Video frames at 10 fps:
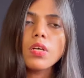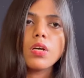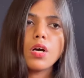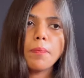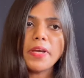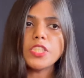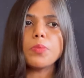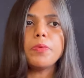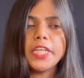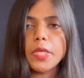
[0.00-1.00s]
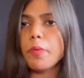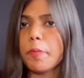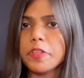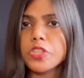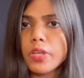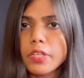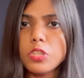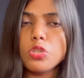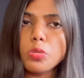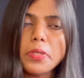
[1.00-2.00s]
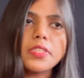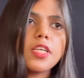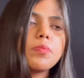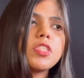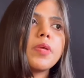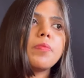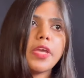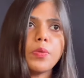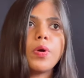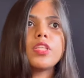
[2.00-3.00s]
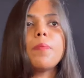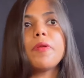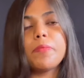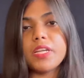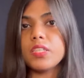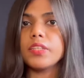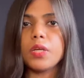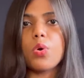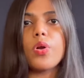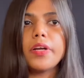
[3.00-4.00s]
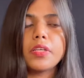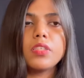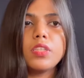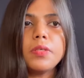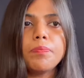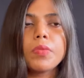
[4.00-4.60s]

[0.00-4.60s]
मैं जब नीट की प्रिपरेशन कर रही थी तो मेरे साथ भी सेम यही हुआ था पर मेरे साथ एक और लड़की थी